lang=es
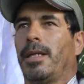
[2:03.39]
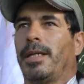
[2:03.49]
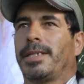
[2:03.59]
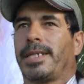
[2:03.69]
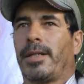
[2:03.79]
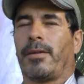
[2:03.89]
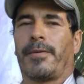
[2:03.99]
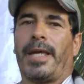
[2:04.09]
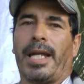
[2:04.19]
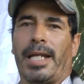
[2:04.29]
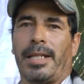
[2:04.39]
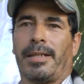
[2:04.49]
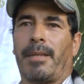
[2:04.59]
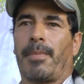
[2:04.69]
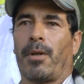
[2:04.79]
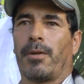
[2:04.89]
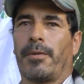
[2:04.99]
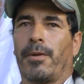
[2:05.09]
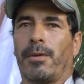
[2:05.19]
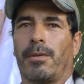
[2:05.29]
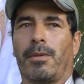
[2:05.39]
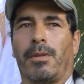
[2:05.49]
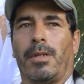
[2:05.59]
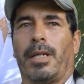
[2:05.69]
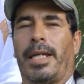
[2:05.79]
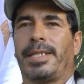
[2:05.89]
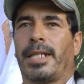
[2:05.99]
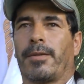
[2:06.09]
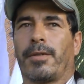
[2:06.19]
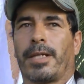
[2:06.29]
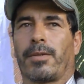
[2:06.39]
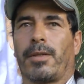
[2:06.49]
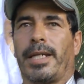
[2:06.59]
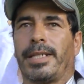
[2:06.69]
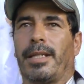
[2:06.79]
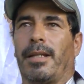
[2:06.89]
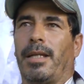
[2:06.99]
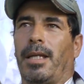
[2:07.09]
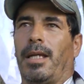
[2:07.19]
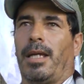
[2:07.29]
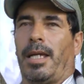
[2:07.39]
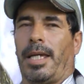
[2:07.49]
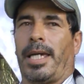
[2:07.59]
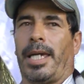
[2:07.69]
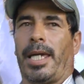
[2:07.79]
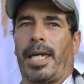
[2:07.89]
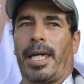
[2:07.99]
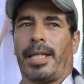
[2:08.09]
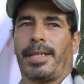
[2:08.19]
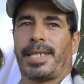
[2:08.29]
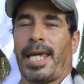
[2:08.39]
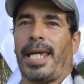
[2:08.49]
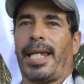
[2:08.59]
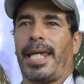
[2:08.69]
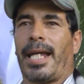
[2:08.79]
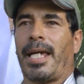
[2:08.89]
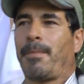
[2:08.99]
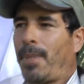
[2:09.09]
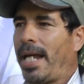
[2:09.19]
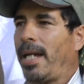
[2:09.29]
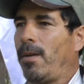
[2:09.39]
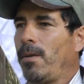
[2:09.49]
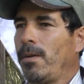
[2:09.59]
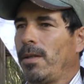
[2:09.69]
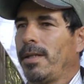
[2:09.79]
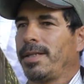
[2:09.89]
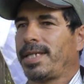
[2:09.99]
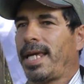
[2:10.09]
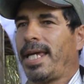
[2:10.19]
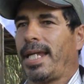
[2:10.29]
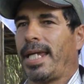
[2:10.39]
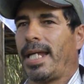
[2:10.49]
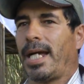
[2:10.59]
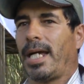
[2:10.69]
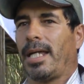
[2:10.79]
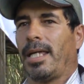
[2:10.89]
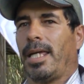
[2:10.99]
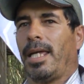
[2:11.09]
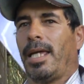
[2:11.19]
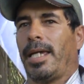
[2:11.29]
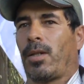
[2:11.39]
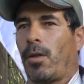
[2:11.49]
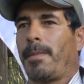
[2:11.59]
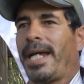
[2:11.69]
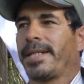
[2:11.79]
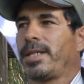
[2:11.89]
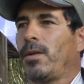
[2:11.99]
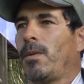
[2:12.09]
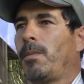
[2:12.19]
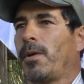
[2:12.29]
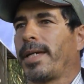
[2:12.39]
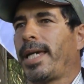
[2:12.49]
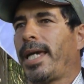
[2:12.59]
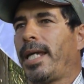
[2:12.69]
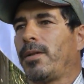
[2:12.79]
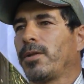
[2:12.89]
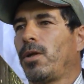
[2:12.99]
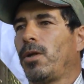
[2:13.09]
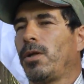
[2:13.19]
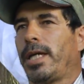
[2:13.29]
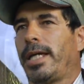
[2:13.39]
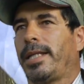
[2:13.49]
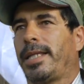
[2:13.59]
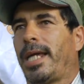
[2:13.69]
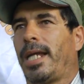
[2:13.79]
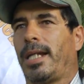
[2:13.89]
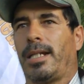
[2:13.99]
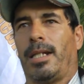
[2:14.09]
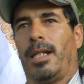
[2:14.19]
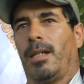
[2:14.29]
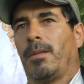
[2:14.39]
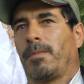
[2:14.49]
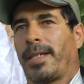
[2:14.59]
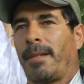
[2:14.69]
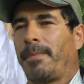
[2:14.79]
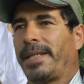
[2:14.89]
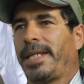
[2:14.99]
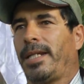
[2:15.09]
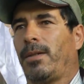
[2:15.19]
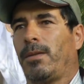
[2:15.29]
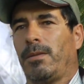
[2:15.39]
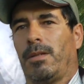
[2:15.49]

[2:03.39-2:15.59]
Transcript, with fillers: se obtiene de pronto en ciertos sectores eh, se genera empleo se genera comercio porque no solo del campesino